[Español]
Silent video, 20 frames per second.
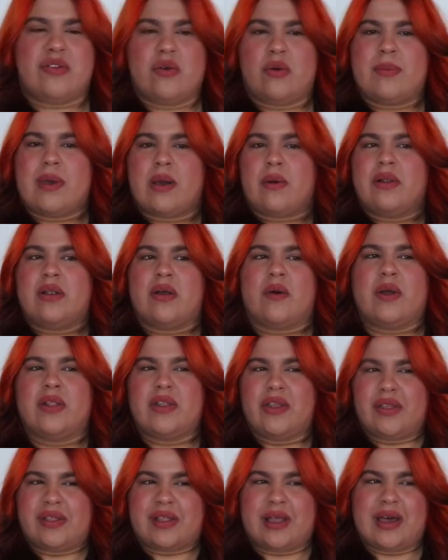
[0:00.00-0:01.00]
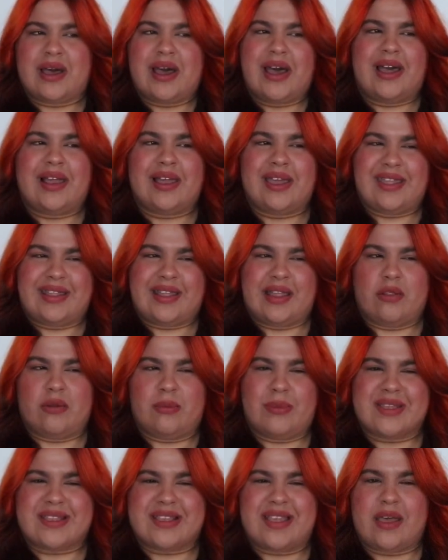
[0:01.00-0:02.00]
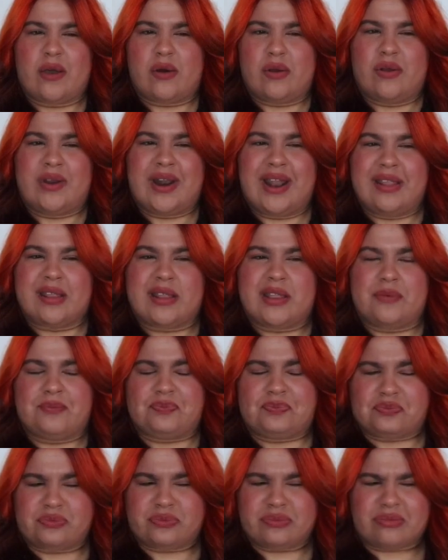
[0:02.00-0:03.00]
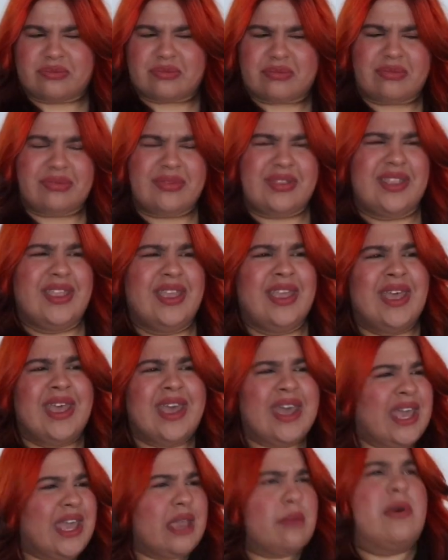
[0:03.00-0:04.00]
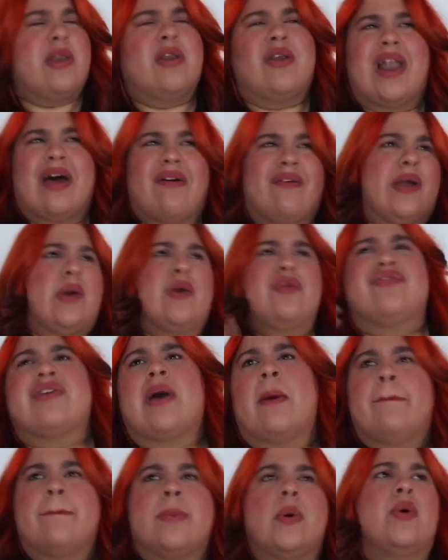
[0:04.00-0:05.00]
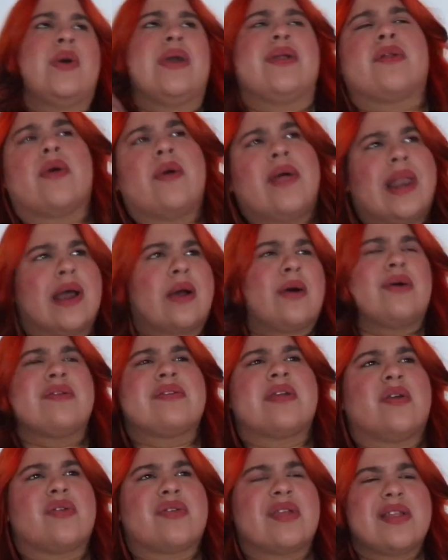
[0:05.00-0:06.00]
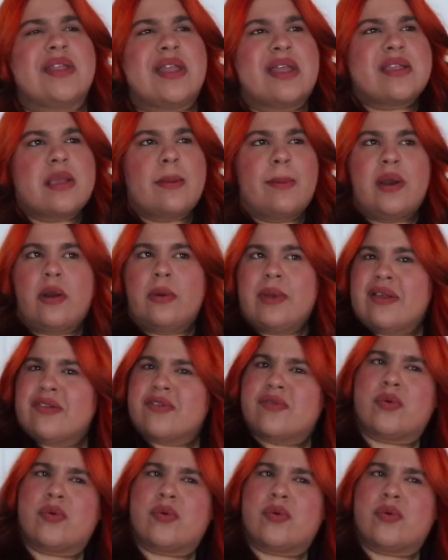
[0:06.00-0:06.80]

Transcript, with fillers: yo me acuerdo cuando yo estaba quitándome ese decolorante, y me lo lavé con champú y toda la cosa. Yo sentía ese pelo bien